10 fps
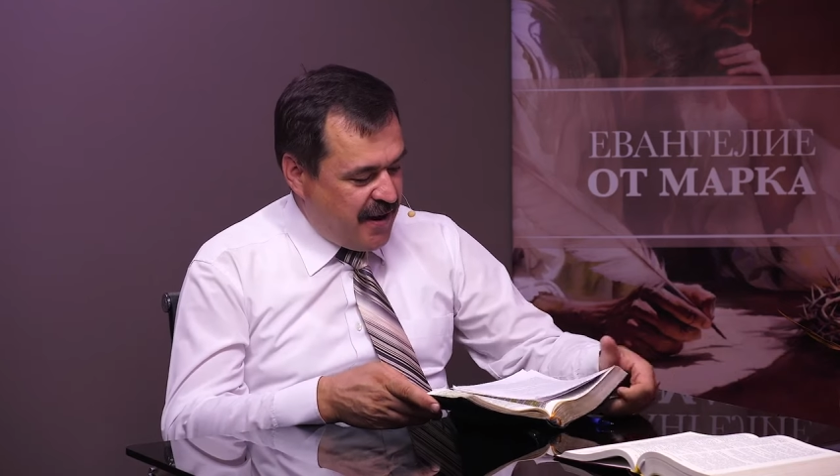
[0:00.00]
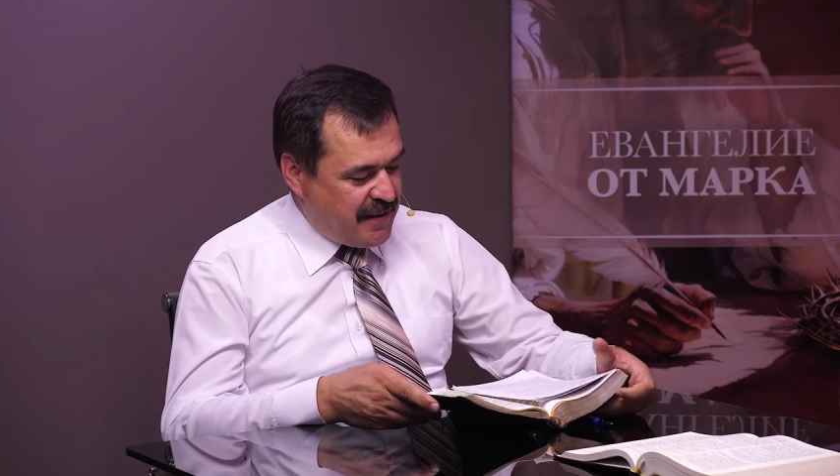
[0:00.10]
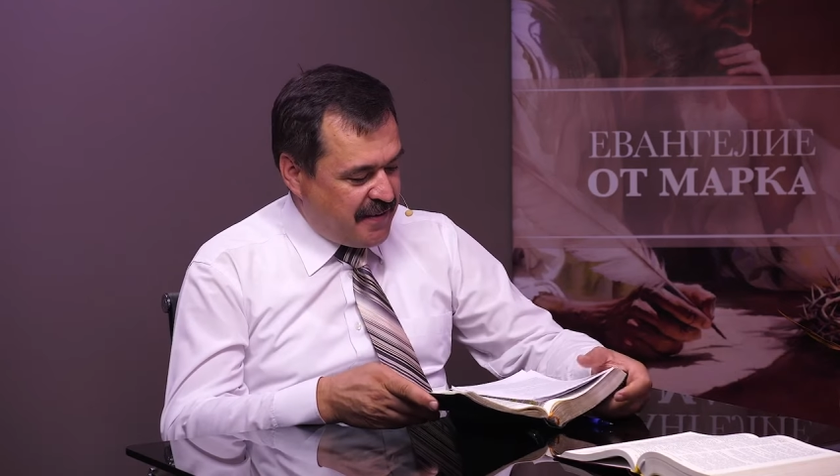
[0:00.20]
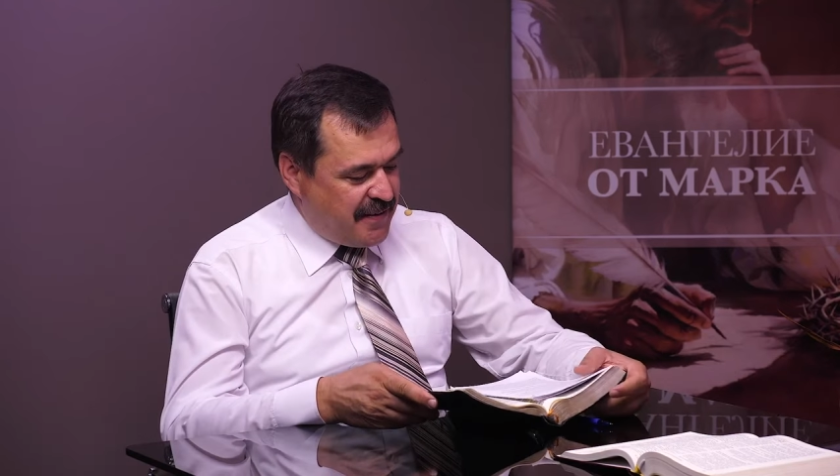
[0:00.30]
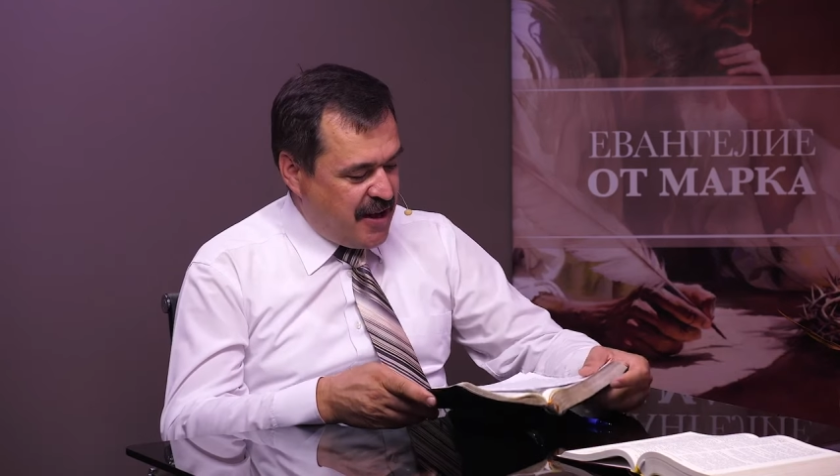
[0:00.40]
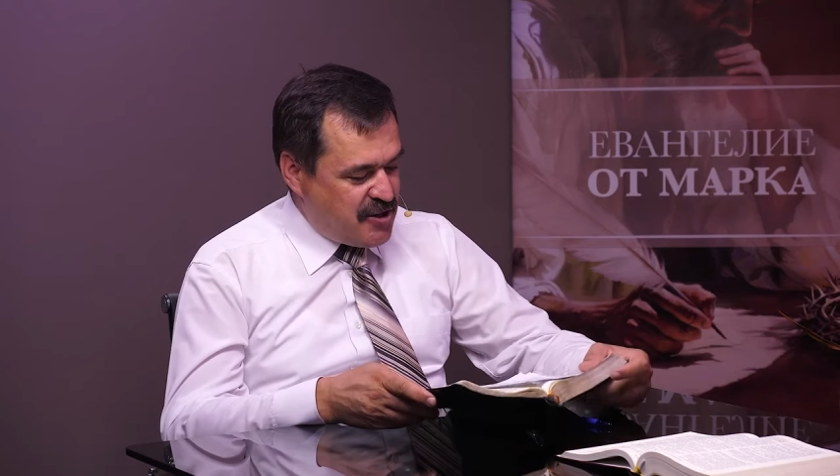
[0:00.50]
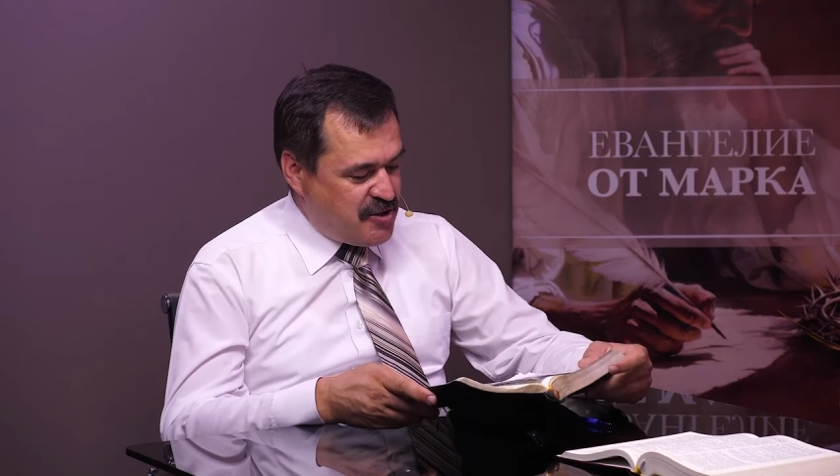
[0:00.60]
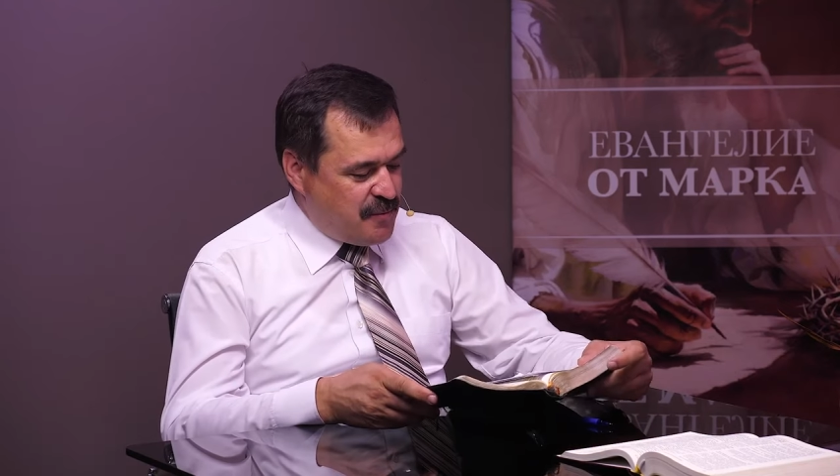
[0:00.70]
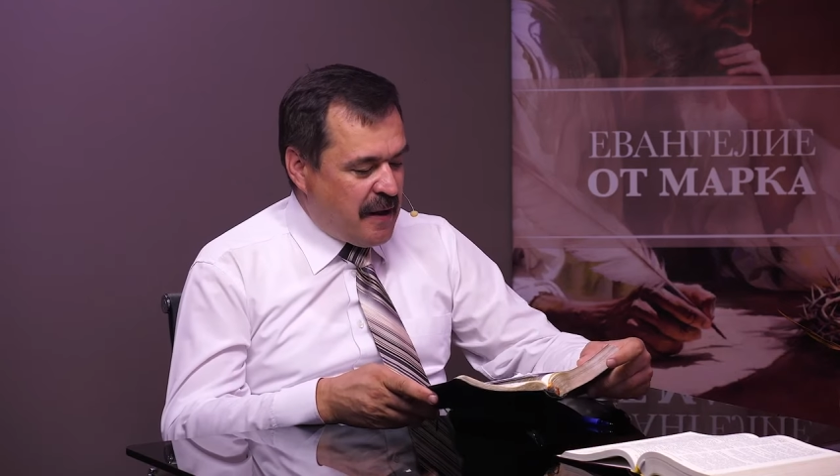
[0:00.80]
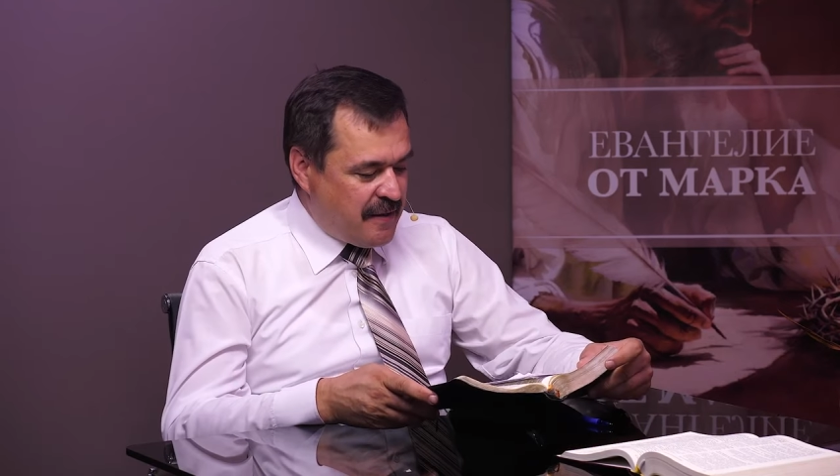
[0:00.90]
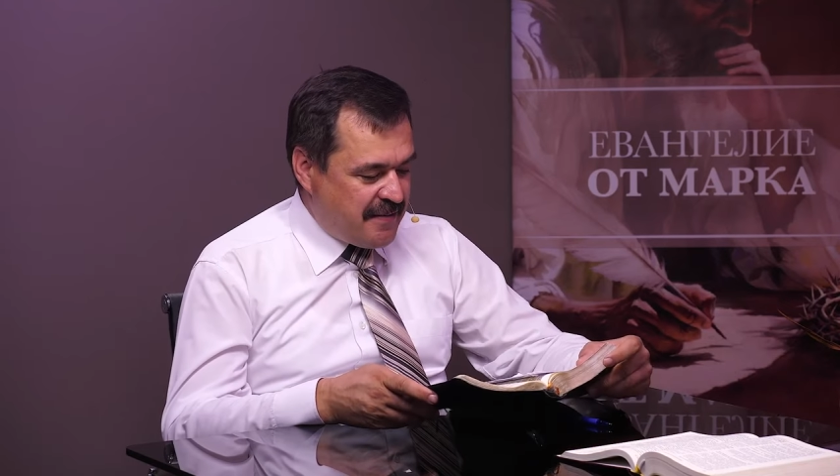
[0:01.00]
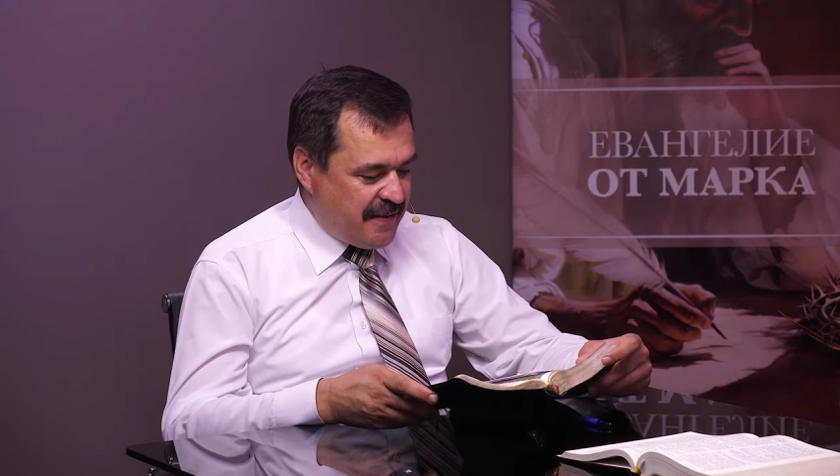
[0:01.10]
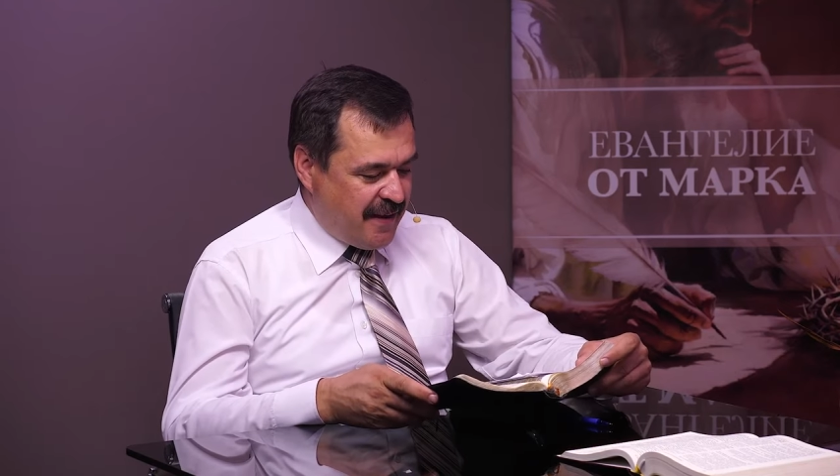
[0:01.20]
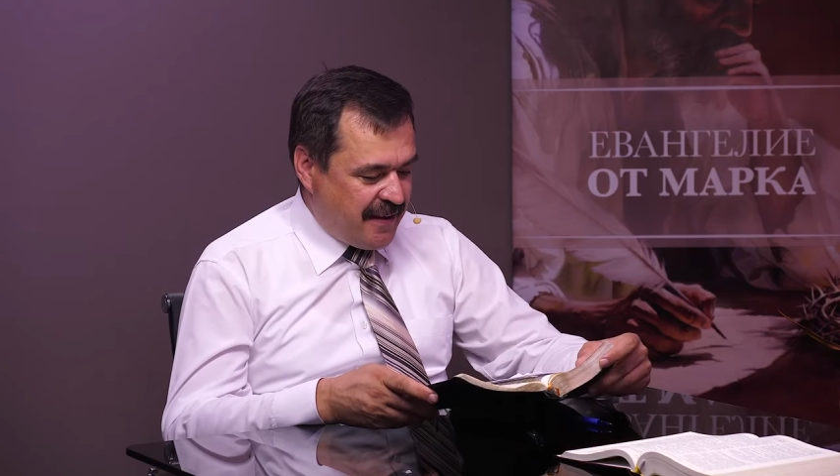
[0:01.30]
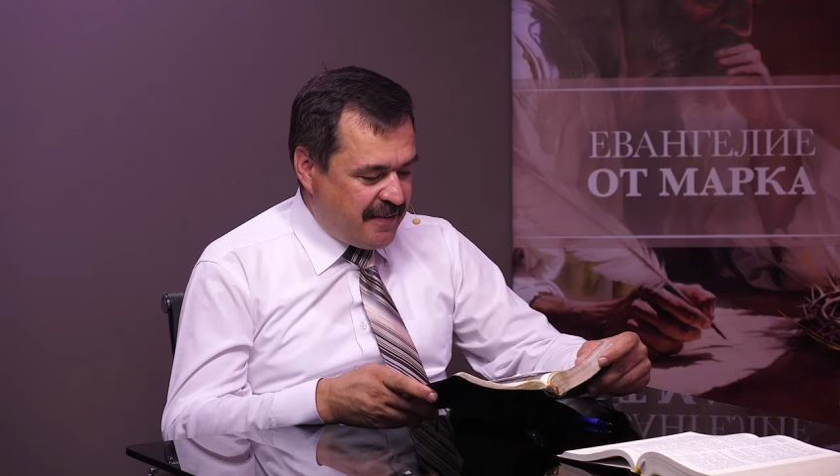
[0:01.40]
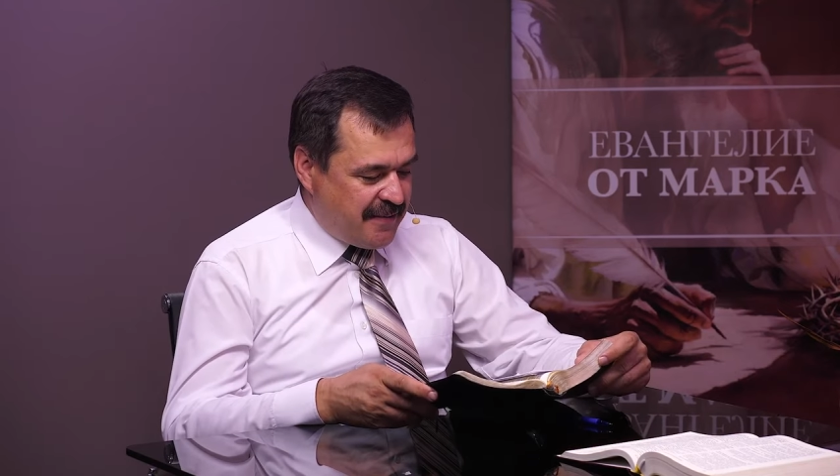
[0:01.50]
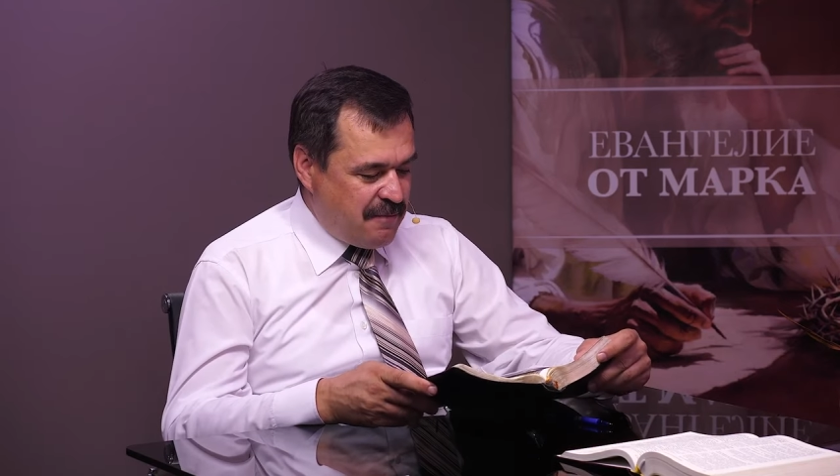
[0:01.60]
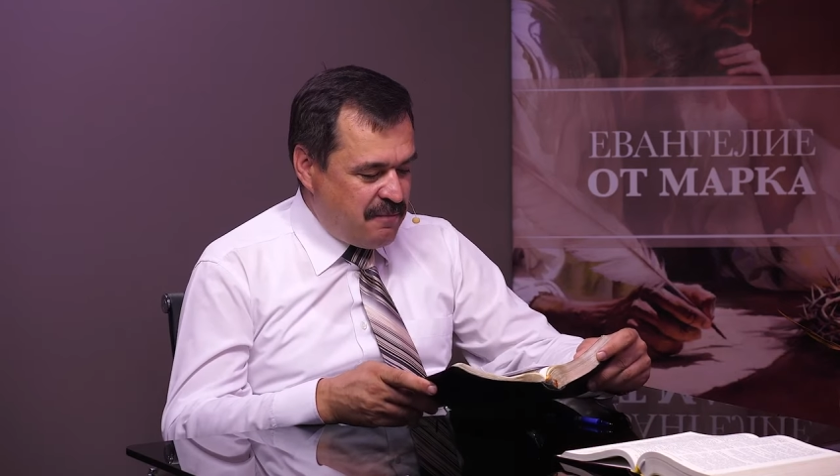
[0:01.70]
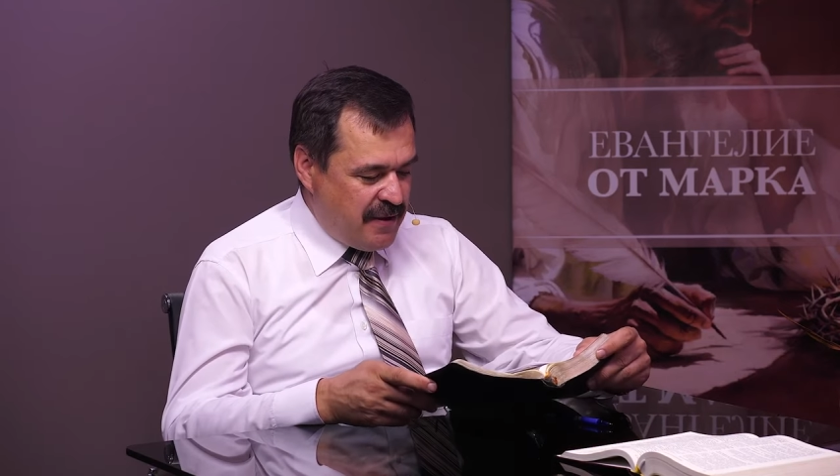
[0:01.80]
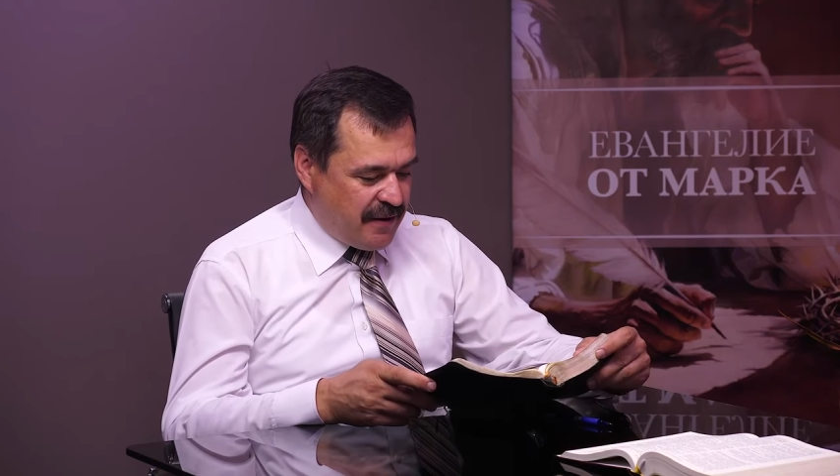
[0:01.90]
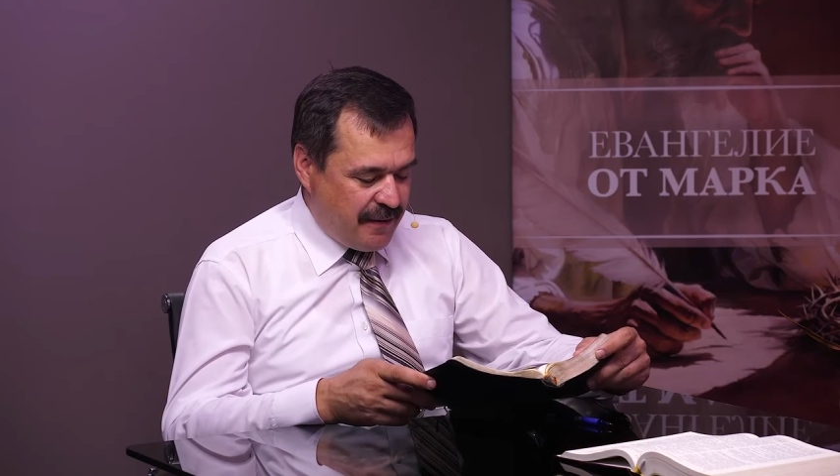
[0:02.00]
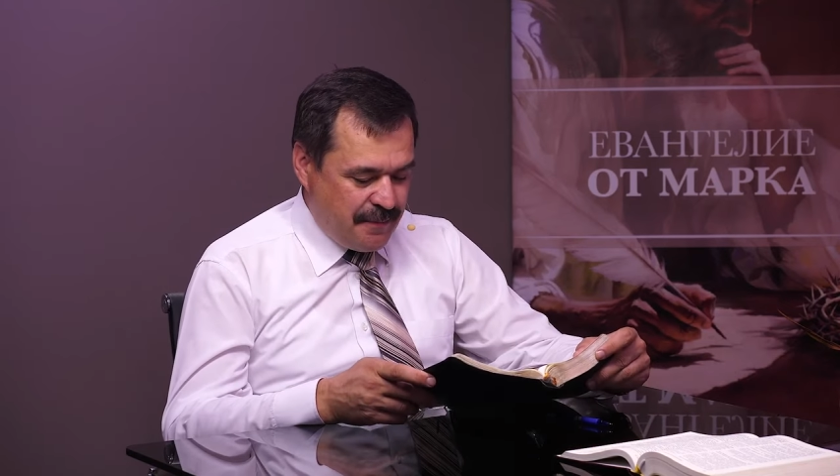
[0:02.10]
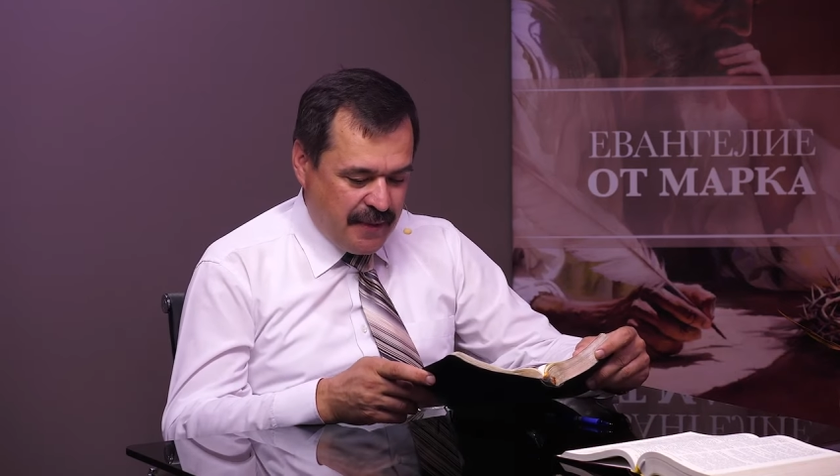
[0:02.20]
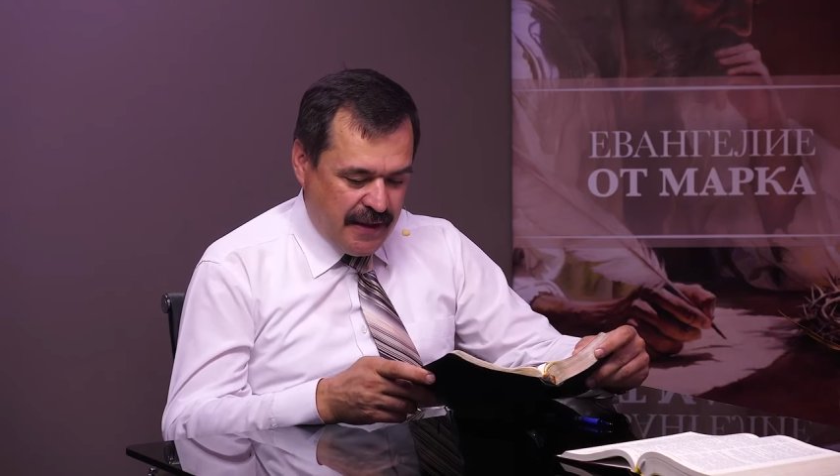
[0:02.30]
о настоящем конце, о конце мира.